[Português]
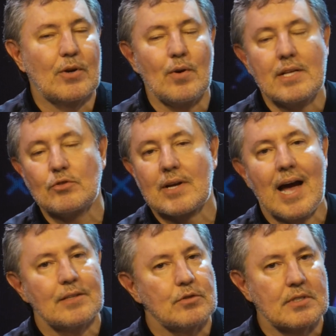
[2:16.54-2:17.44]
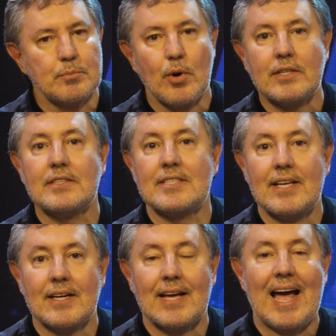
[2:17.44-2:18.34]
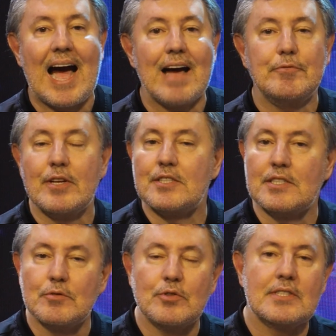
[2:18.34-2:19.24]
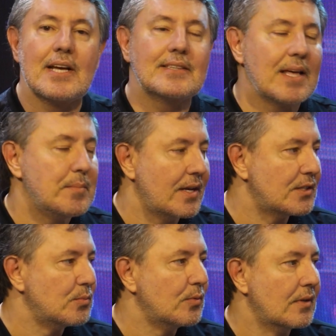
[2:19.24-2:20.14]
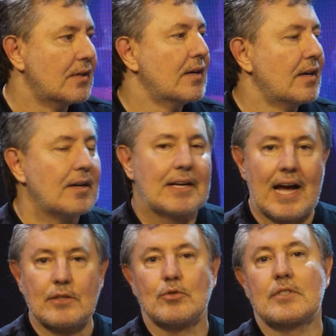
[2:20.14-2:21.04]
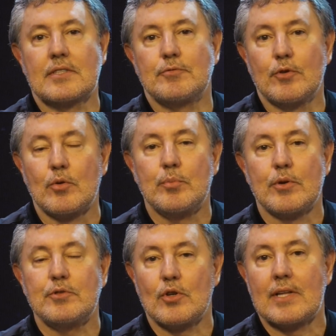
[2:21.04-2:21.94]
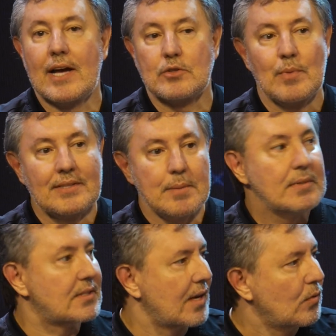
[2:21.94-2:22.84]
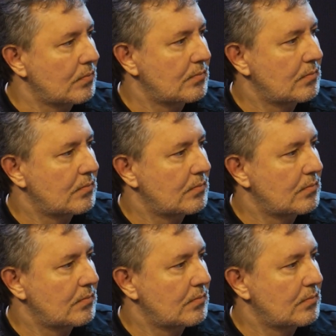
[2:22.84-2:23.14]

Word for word: Conheço casos que podem ser afetivos e até mesmo casos que foram profissionais. Uma demissão.